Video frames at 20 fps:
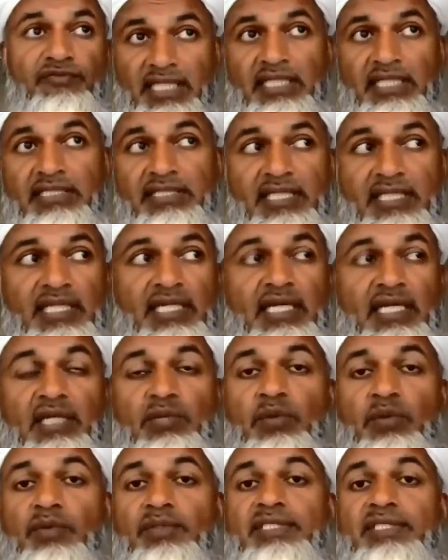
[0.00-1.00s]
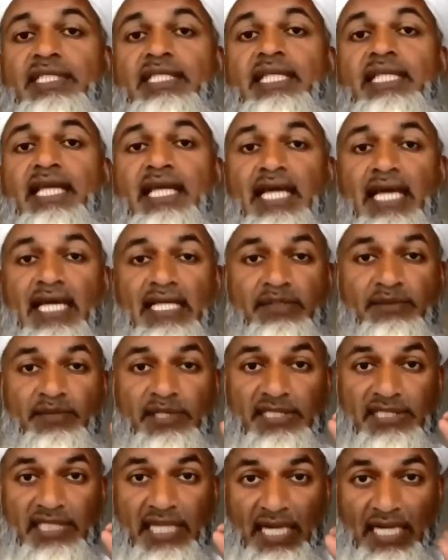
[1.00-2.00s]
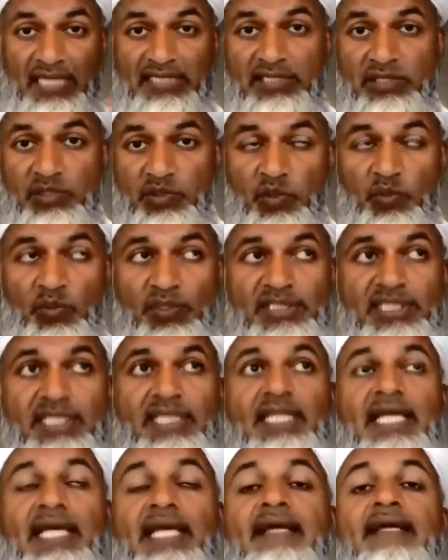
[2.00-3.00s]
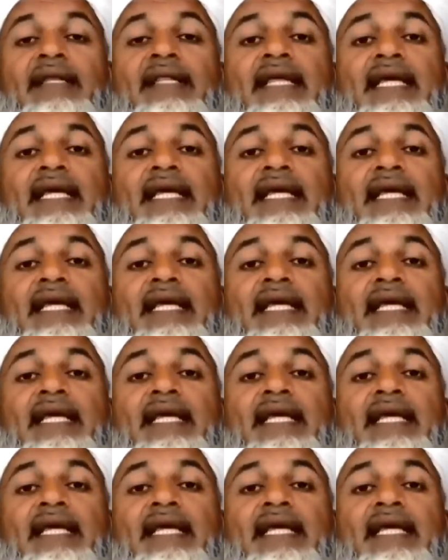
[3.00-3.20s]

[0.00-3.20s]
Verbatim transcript: Он своими глазами видел, каков рай.